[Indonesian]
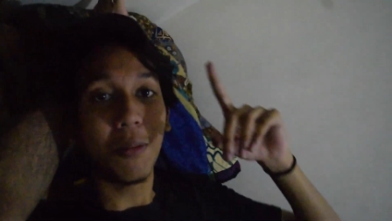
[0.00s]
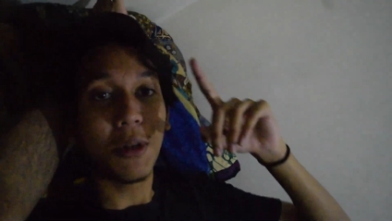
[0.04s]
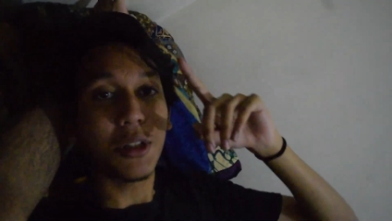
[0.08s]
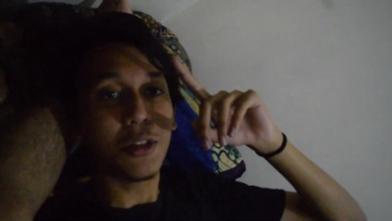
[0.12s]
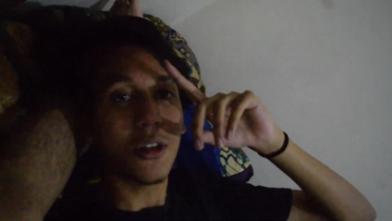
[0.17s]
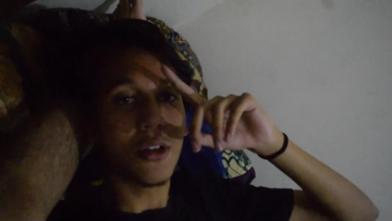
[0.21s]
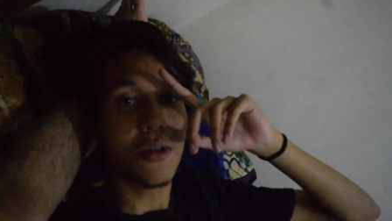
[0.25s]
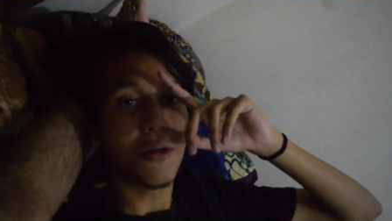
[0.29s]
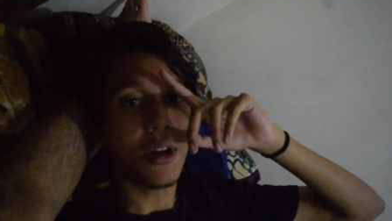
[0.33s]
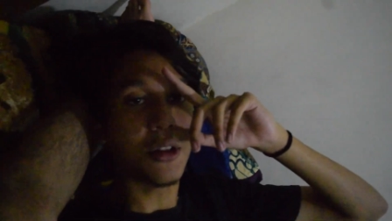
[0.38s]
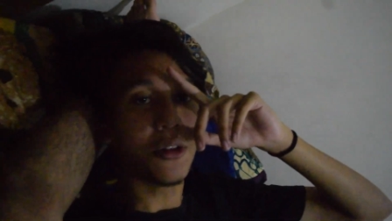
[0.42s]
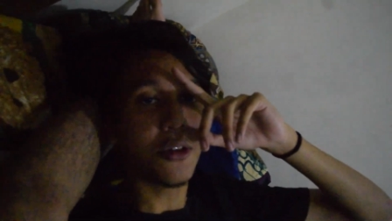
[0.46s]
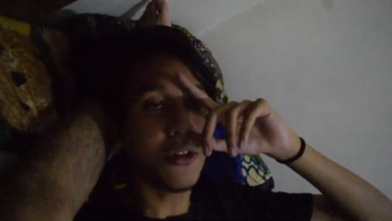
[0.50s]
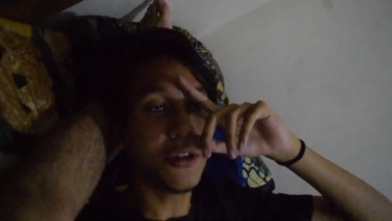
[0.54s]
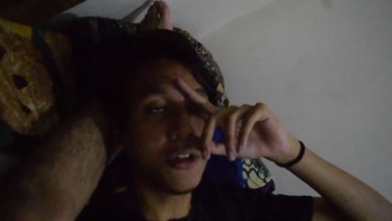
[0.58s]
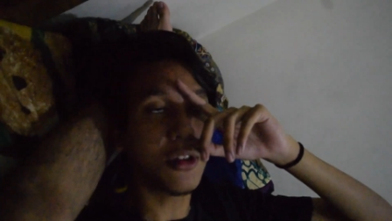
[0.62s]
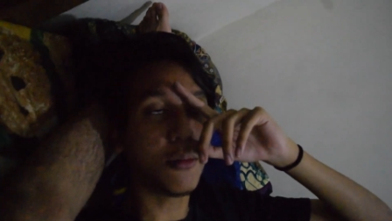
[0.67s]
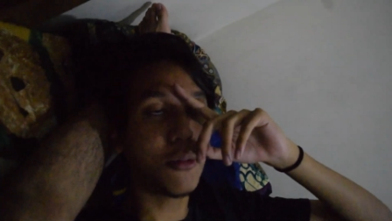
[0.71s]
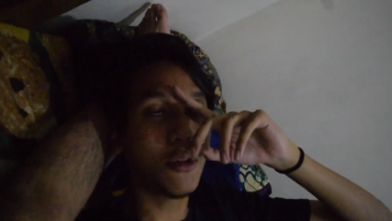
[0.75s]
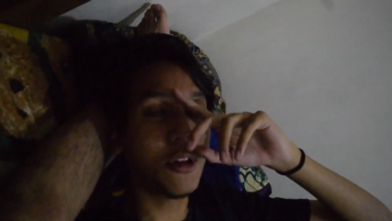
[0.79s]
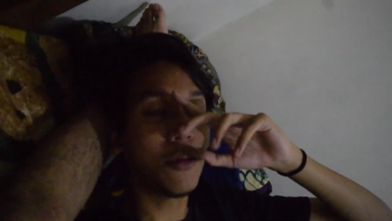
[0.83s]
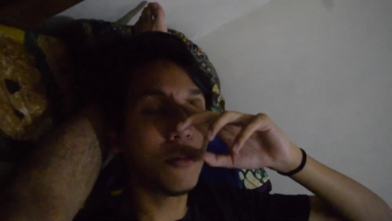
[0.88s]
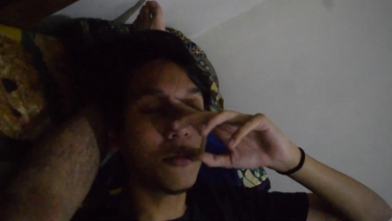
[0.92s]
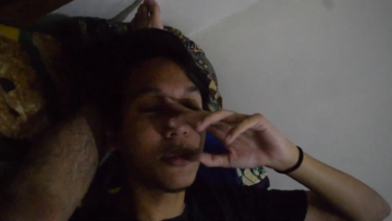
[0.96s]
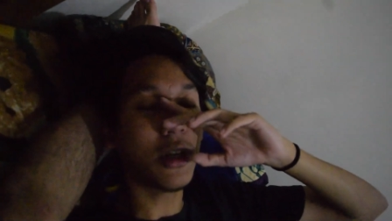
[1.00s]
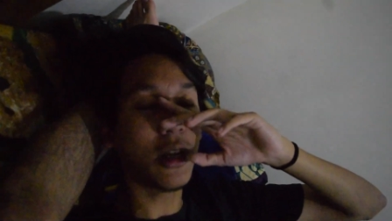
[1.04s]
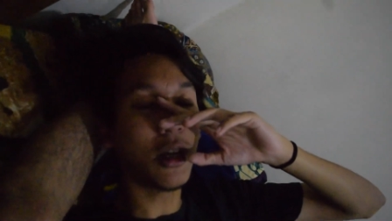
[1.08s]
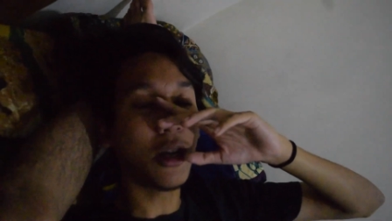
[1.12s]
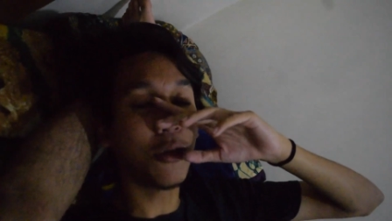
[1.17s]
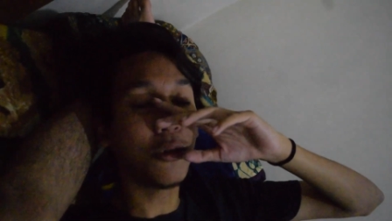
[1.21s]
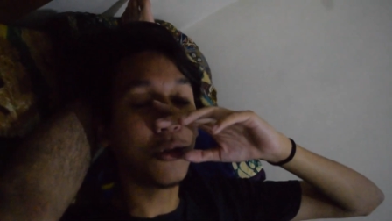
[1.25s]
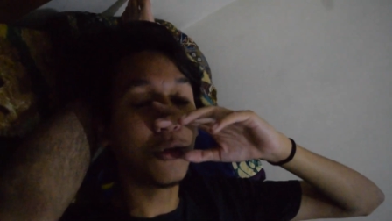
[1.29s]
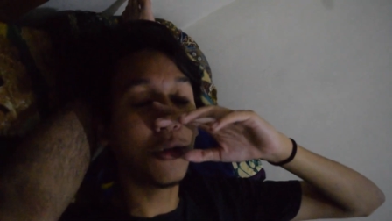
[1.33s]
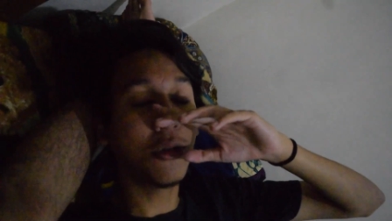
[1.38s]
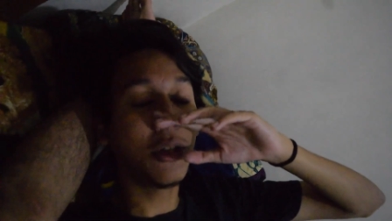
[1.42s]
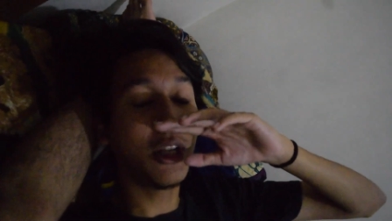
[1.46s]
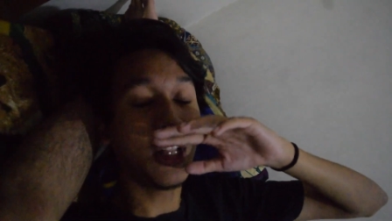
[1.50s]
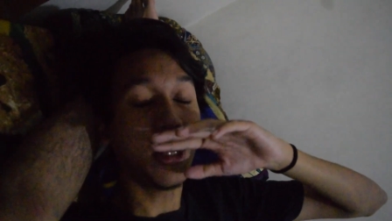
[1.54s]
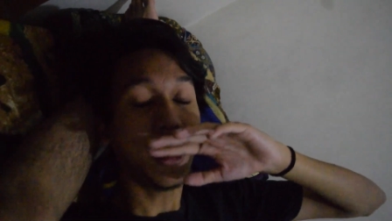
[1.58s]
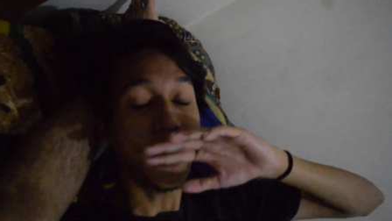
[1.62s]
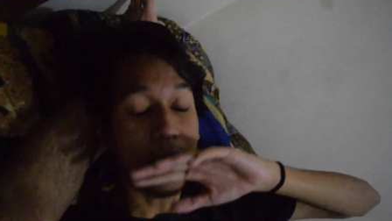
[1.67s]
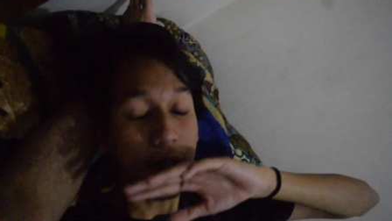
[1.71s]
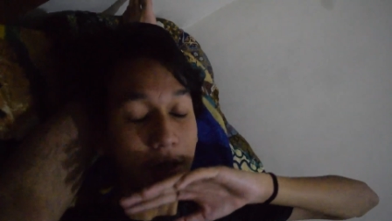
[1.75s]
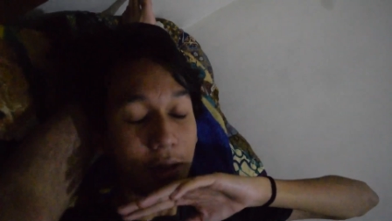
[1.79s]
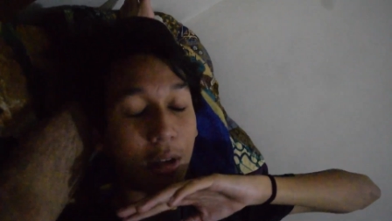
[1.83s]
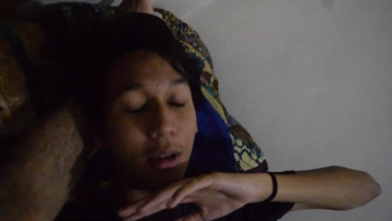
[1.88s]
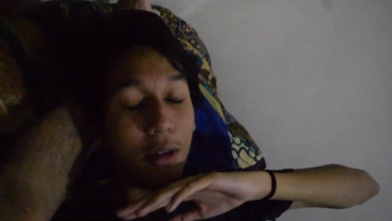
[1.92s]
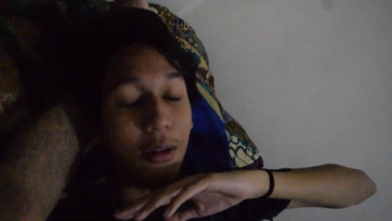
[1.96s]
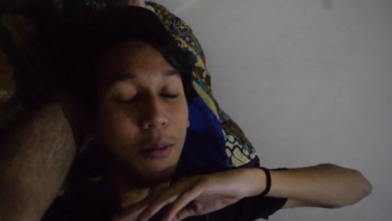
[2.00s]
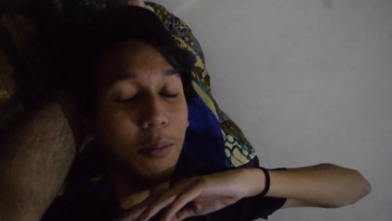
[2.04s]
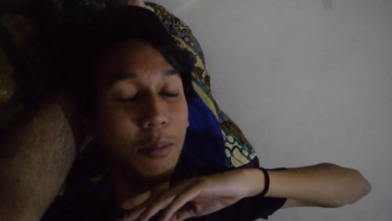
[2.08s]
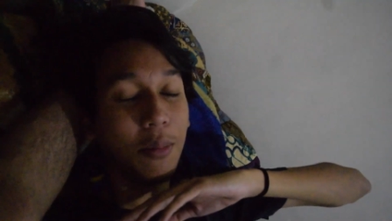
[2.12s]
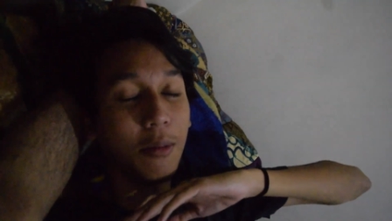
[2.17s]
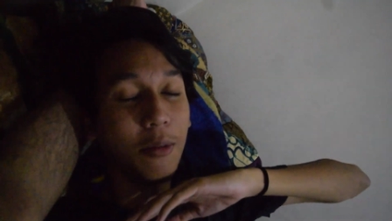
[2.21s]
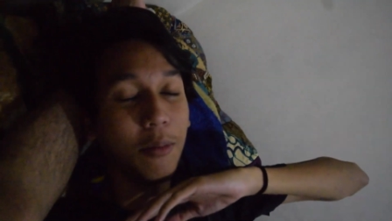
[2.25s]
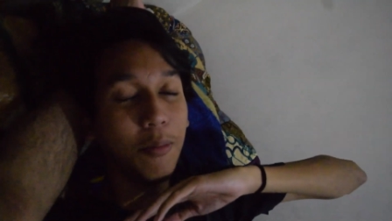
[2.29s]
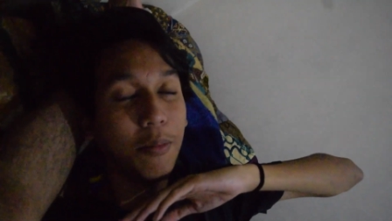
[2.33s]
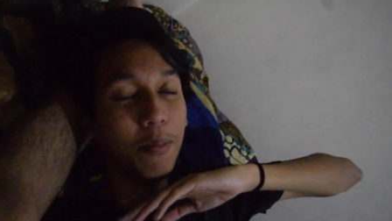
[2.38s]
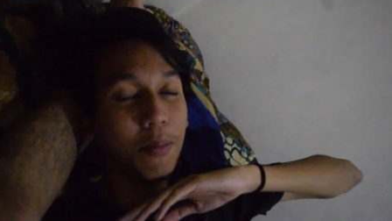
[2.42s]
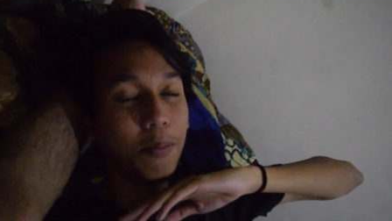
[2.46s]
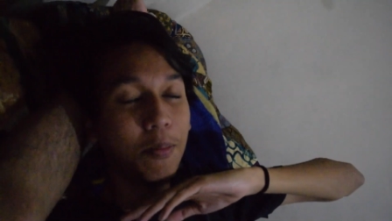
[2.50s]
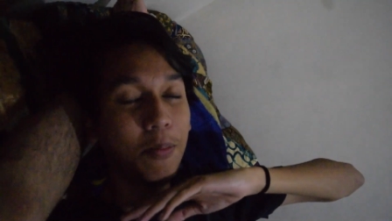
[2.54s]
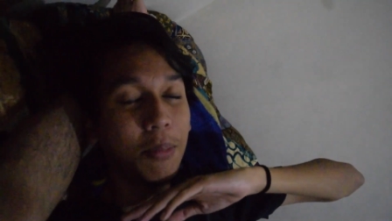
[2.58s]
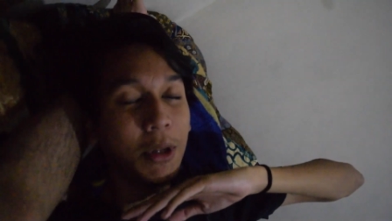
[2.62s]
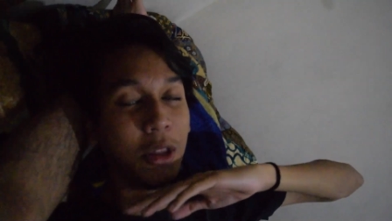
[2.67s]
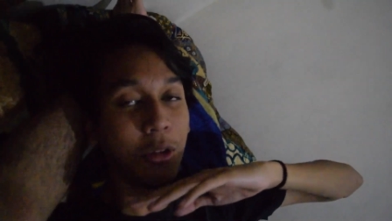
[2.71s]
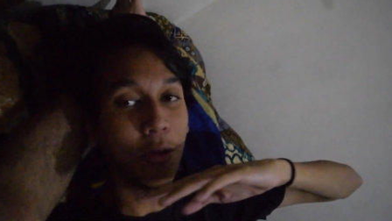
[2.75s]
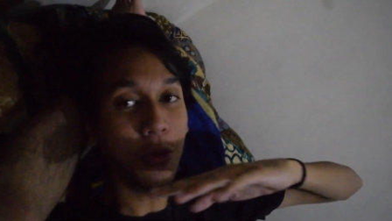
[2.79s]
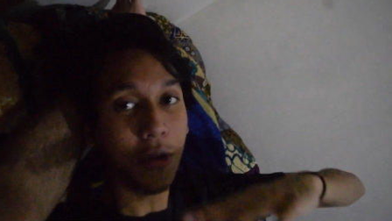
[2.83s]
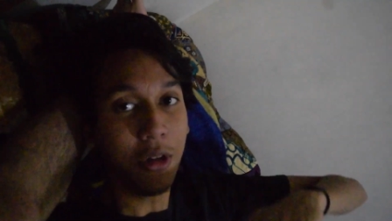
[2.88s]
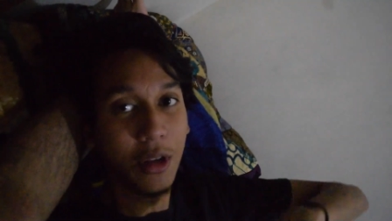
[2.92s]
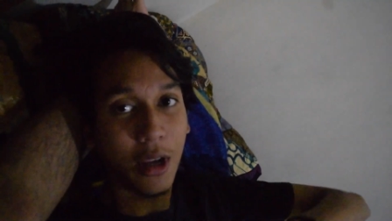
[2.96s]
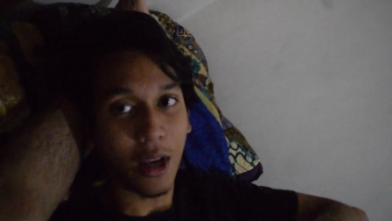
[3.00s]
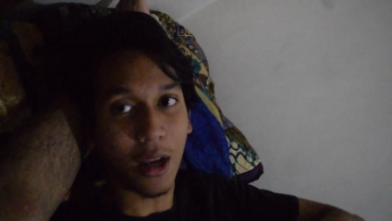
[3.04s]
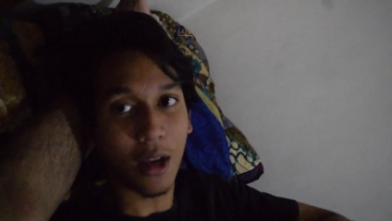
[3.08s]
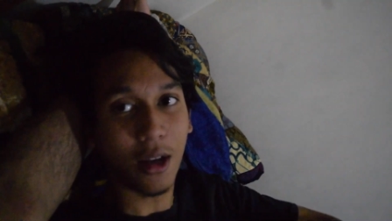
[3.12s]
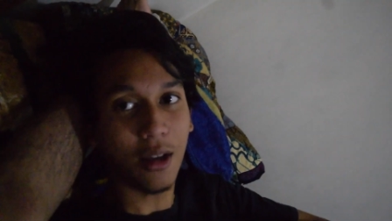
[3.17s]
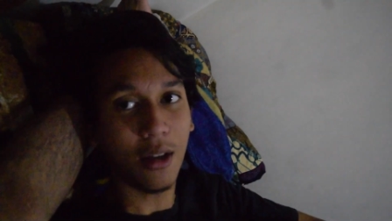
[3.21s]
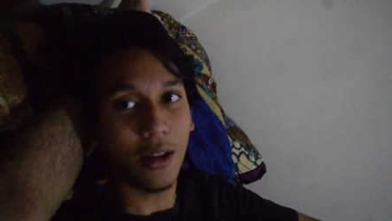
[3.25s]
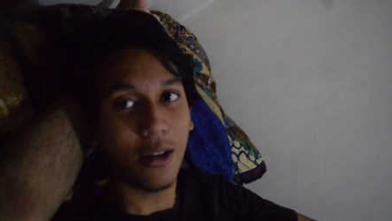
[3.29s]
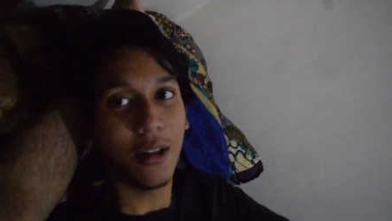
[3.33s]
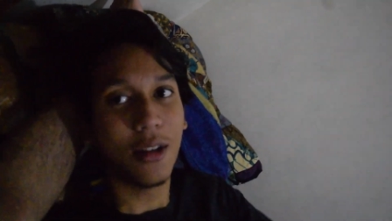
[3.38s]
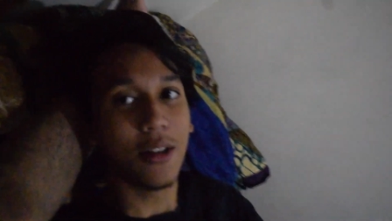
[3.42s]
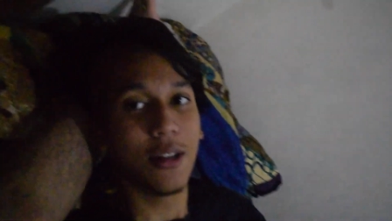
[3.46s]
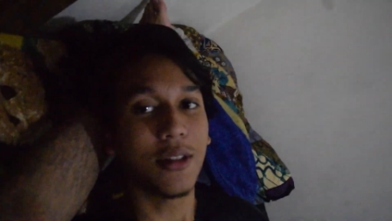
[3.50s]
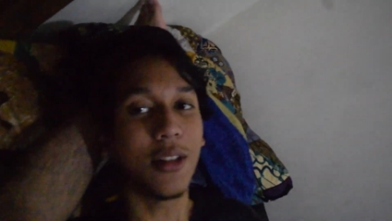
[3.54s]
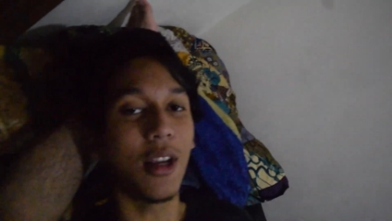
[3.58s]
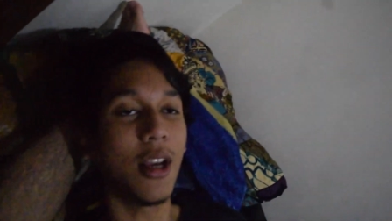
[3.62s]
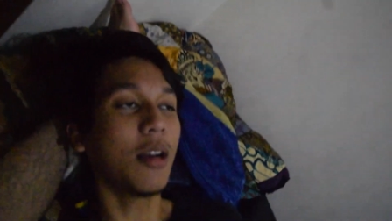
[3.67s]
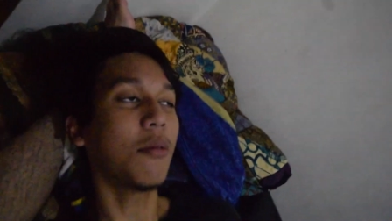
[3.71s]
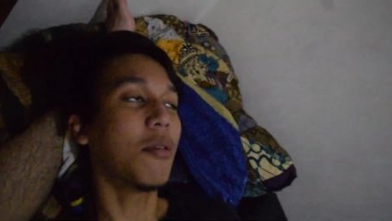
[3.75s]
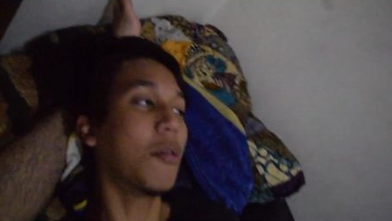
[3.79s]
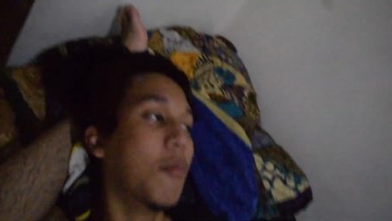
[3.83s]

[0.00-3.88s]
lupa sesuatu sebelum saya undur diri sepenuhnya. Saya